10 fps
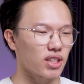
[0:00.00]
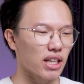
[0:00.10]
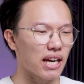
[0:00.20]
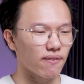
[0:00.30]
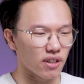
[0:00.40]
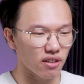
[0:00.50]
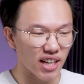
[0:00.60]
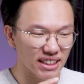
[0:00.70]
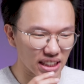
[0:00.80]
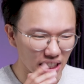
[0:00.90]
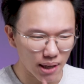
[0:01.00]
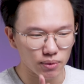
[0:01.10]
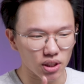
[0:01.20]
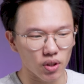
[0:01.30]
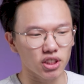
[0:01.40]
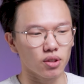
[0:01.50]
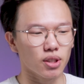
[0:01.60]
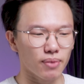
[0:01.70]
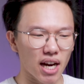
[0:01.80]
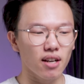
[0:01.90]
chính là với Ryzen 5
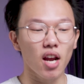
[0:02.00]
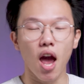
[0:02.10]
6600H